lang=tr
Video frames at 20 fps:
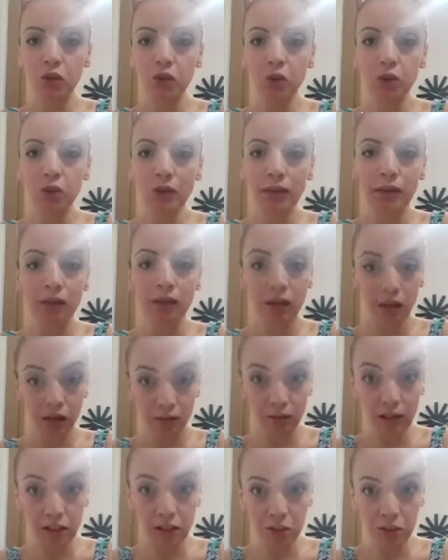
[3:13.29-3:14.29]
Şöyle
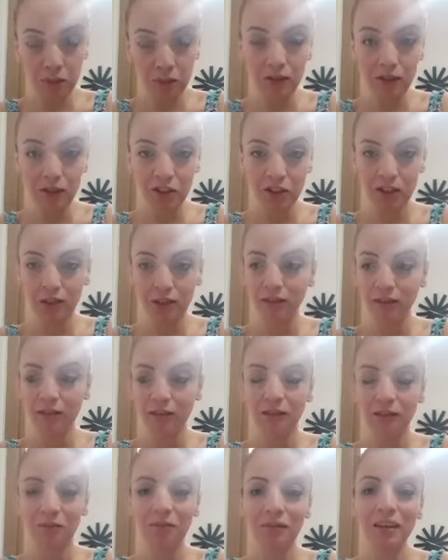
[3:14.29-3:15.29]
kahve içme
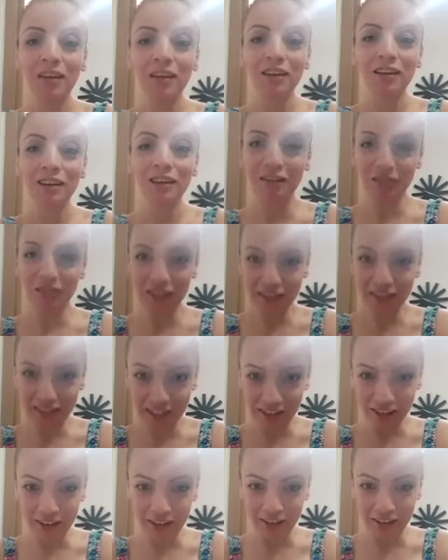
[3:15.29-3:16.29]
alışkanlığım, yani
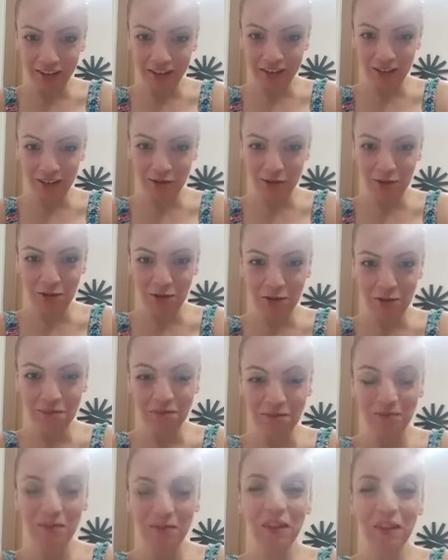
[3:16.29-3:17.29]
filtre kahveye
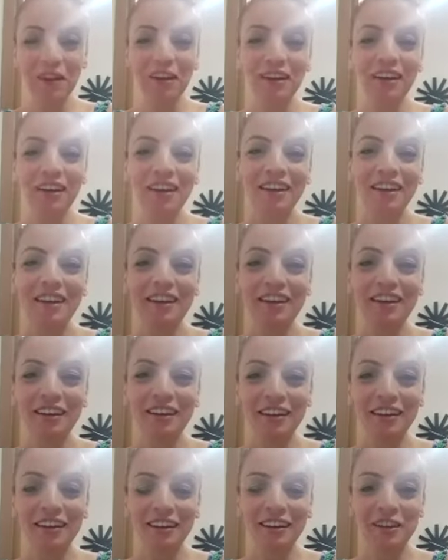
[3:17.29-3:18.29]
döndüm.
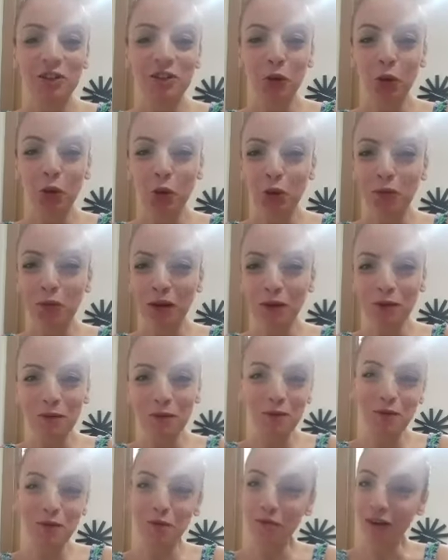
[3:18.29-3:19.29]
Ee, çorba
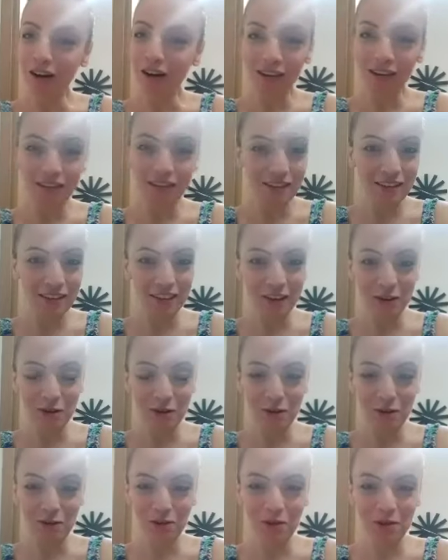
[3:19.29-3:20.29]
kültürüm asla
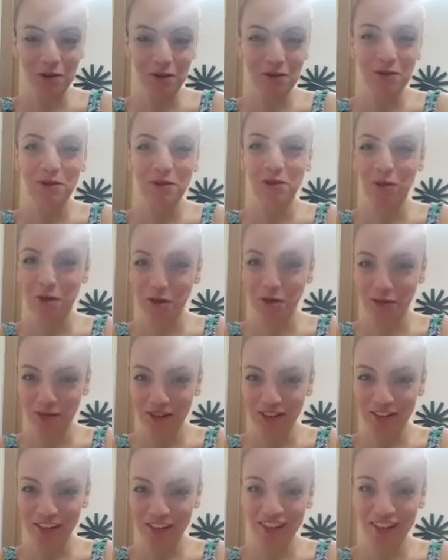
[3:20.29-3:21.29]
yoktu.
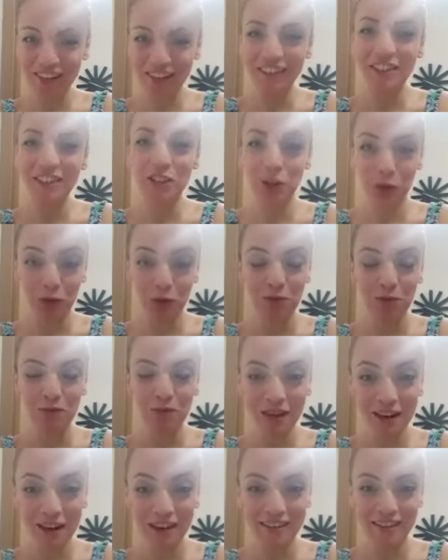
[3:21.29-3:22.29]
Çorba
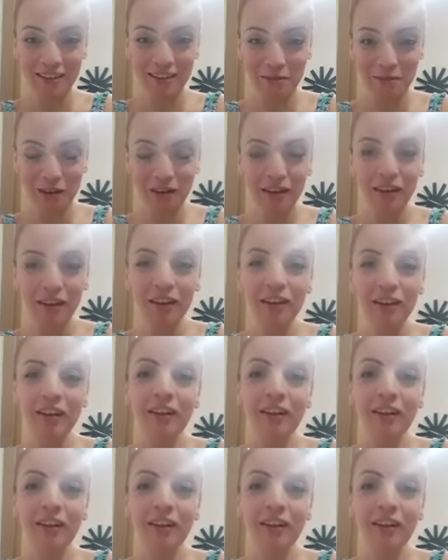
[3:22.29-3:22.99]
içiyorum her sabah.